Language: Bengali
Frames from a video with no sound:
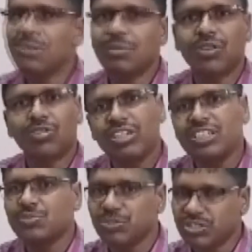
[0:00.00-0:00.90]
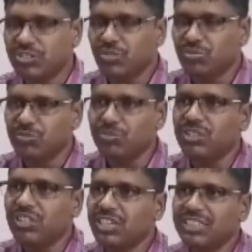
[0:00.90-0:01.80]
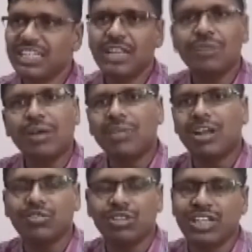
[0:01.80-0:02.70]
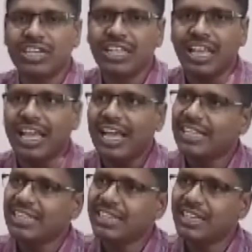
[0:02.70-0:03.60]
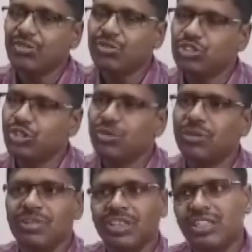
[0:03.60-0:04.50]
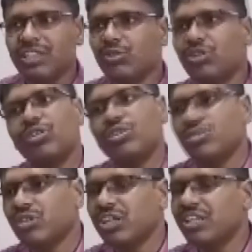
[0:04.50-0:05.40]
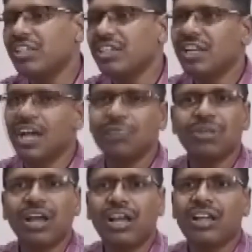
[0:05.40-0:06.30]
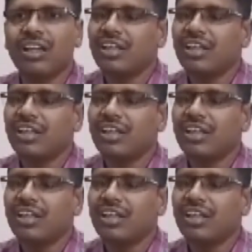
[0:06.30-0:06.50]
মামলাগুলি নিষ্পত্তি সম্ভব সেই মামলাগুলিকে নিয়ে একদিনে উৎসবের মেজাজে হৈ হৈ করে আমরা